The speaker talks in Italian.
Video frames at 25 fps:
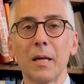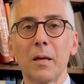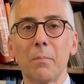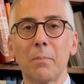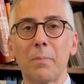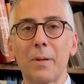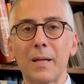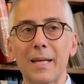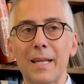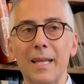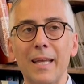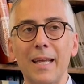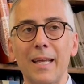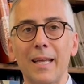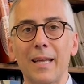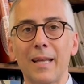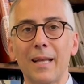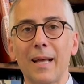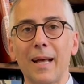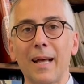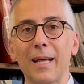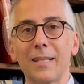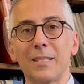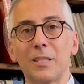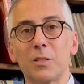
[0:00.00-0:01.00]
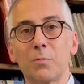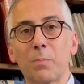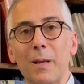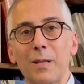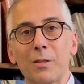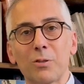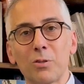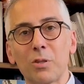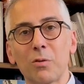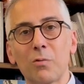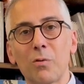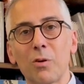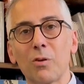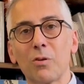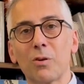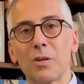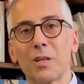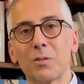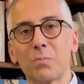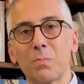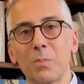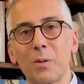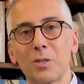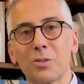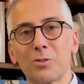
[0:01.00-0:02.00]
perché a dispetto di quello che
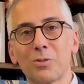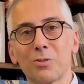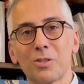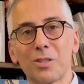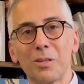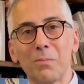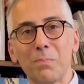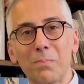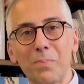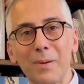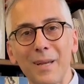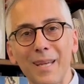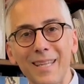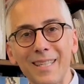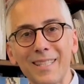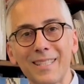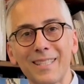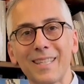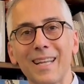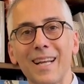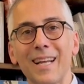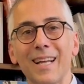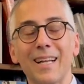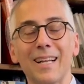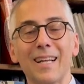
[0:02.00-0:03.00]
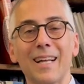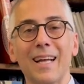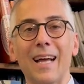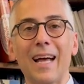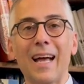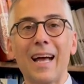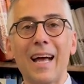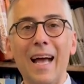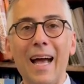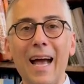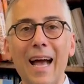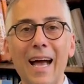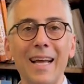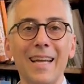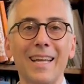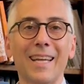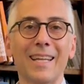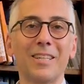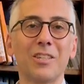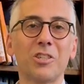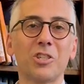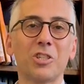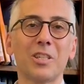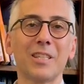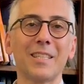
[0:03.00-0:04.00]
spesso si pensa, anche
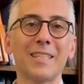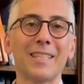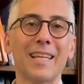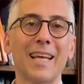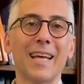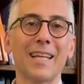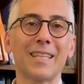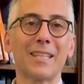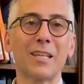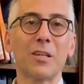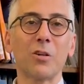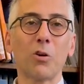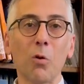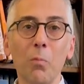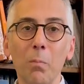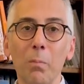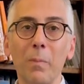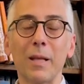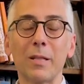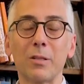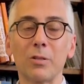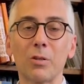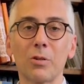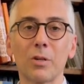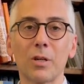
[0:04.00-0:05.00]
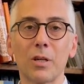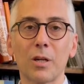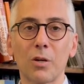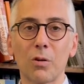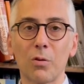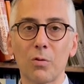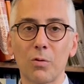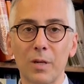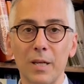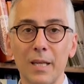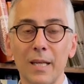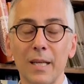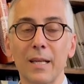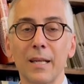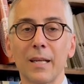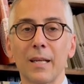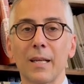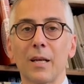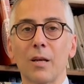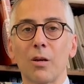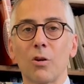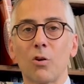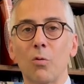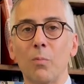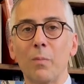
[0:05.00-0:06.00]
gli scienziati commettono errori.
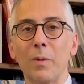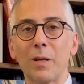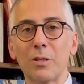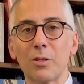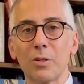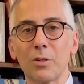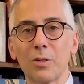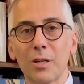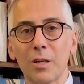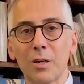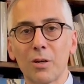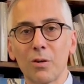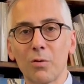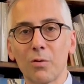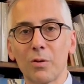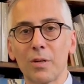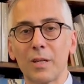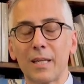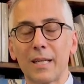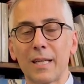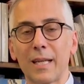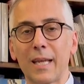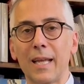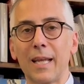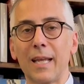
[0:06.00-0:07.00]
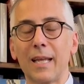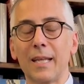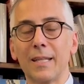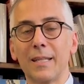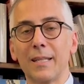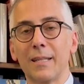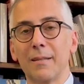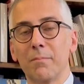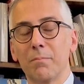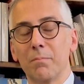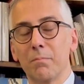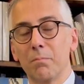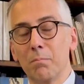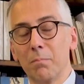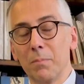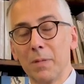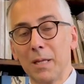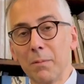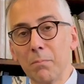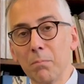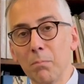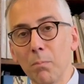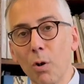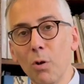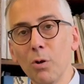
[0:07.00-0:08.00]
Commettono errori che
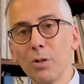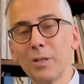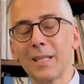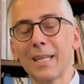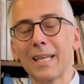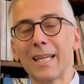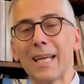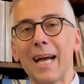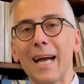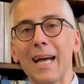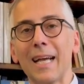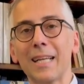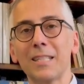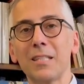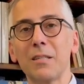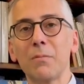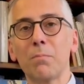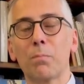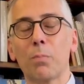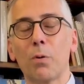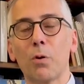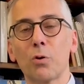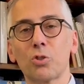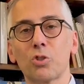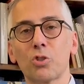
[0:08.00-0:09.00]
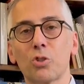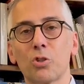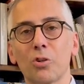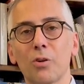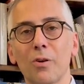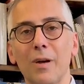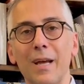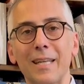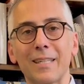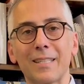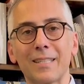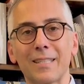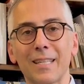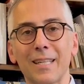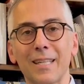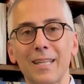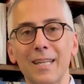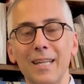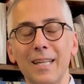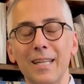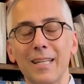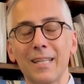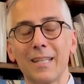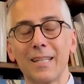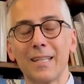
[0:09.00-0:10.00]
in molti casi possono
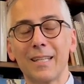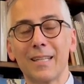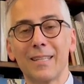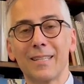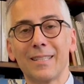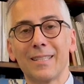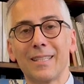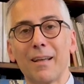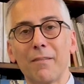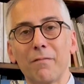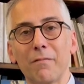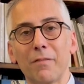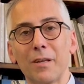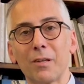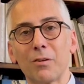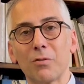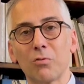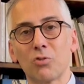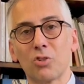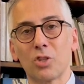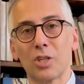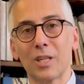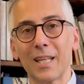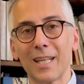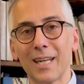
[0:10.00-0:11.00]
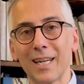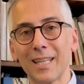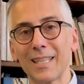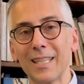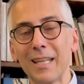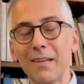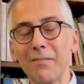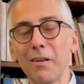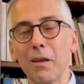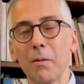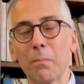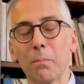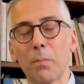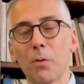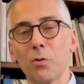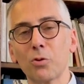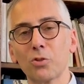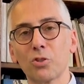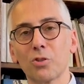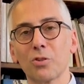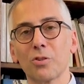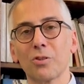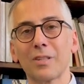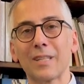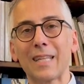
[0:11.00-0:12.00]
essere davvero generativi e
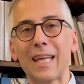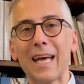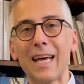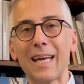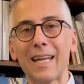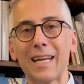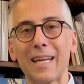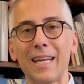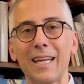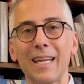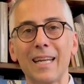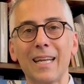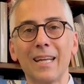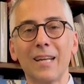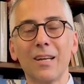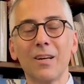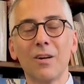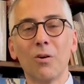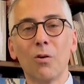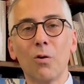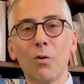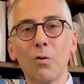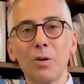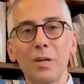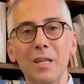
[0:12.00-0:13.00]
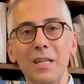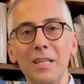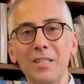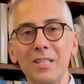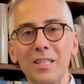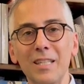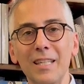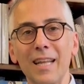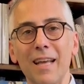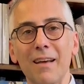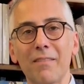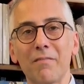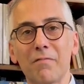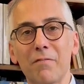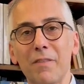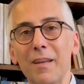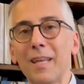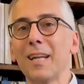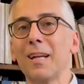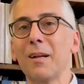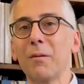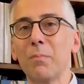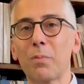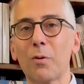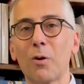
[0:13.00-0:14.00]
possono dare origine a
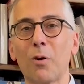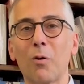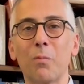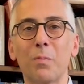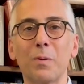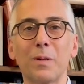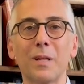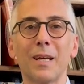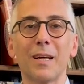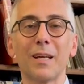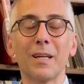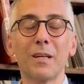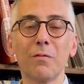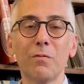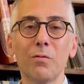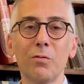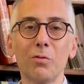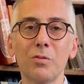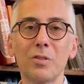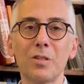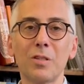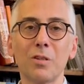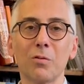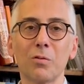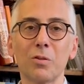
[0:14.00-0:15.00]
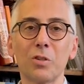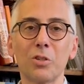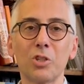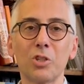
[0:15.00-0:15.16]
vere e proprie rivoluzioni